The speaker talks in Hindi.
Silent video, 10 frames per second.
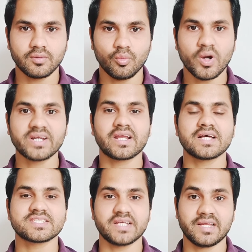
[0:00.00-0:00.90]
वर्ल्ड
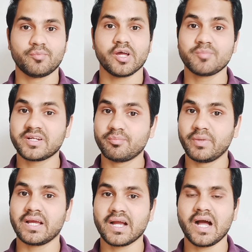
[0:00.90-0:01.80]
क्लास एनवायरनमेंट
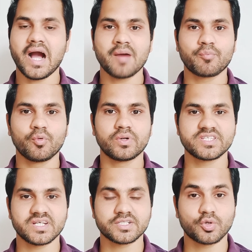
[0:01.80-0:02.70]
मिलेगा आपको
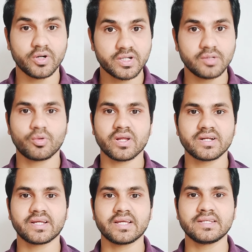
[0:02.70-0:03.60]
रिसर्च कंटिन्यू
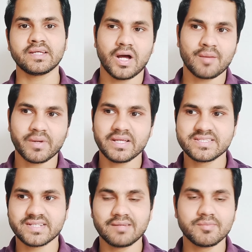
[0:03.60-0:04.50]
करने के लिए आपका
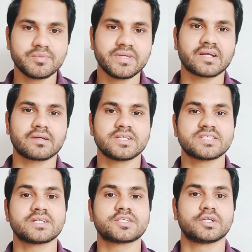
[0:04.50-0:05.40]
इसराइल में भी एक
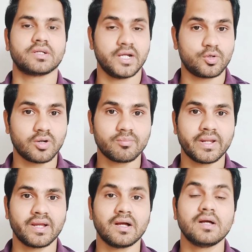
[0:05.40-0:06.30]
रिसर्च नेटवर्क
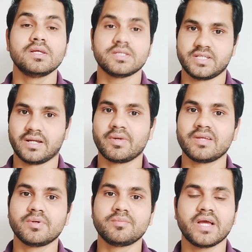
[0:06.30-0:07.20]
बनेगा जर्मनी
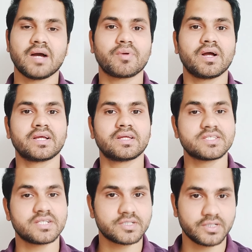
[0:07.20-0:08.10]
में भी आपका एक
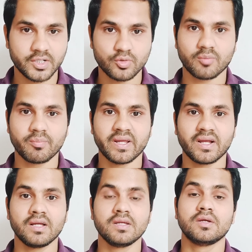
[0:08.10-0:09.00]
रिसर्च नेटवर्क
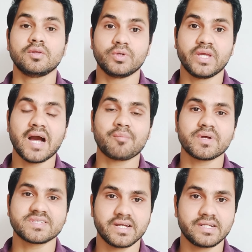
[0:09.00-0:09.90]
बनेगा तो ये आपका
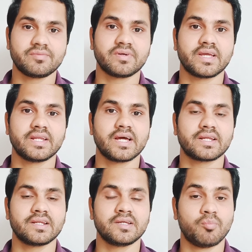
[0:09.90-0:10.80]
साइंटिफिक करियर
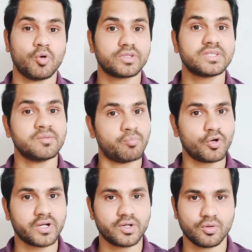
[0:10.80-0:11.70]
के लिए बहुत ही
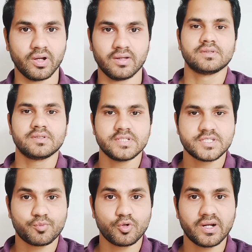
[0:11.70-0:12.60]
इंपॉर्टेंट होगा इस
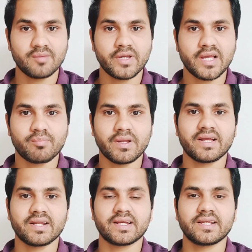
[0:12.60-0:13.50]
प्रोग्राम में अप्लाई
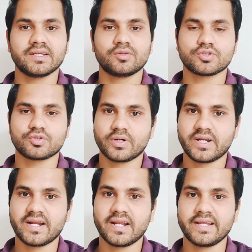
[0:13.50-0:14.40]
करने के लिए दोस्तों
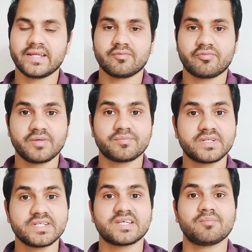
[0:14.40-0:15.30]
डेडलाइन है फिफ्थ
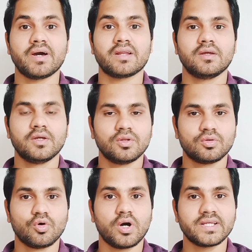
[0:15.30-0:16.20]
दिसंबर
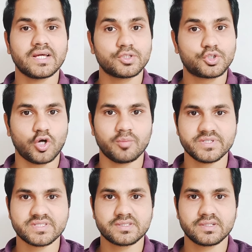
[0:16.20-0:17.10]

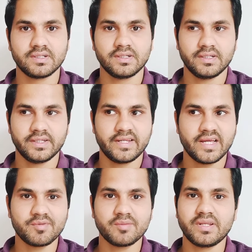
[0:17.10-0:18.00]
2024 यानी
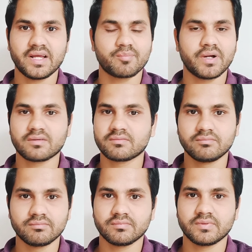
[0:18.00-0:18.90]
अभी भी लगभग
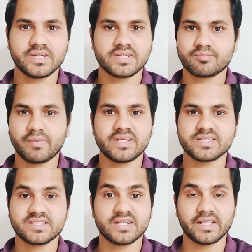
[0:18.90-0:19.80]
डेढ़ महीने
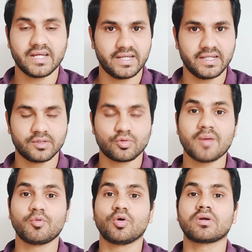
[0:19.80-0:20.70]
से ज़्यादा है तो
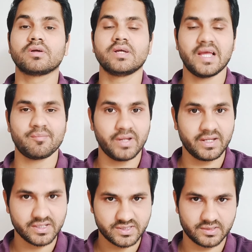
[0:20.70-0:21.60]
आप लोग अप्लाई
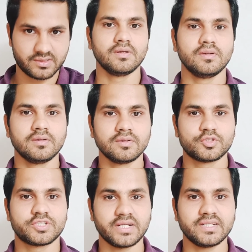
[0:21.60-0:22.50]
कर सकते हो तो
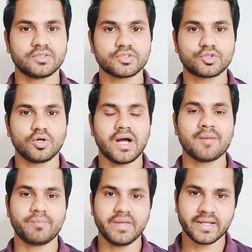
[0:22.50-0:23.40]
चलिए दोस्तों
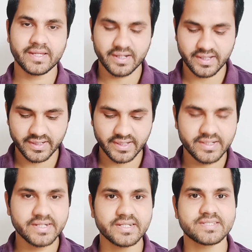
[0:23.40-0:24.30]
अब एक एक करके
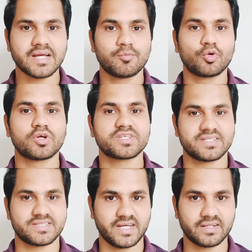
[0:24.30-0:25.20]
डिटेल्स आप लोगों के साथ
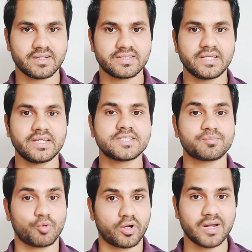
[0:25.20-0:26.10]
शेयर करते हैं इस
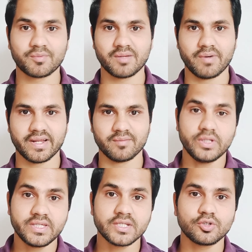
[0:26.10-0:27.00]
प्रोग्राम के बारे में
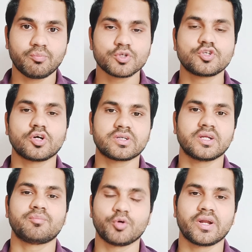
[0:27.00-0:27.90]
ये जो पोस्ट डॉक्टरल
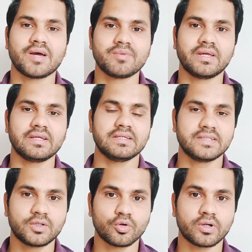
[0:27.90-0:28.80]
प्रोग्राम है ये
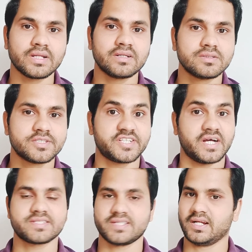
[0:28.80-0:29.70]
टोटल
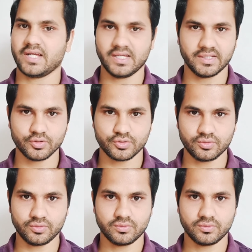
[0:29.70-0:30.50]
चार साल का है दोस्तों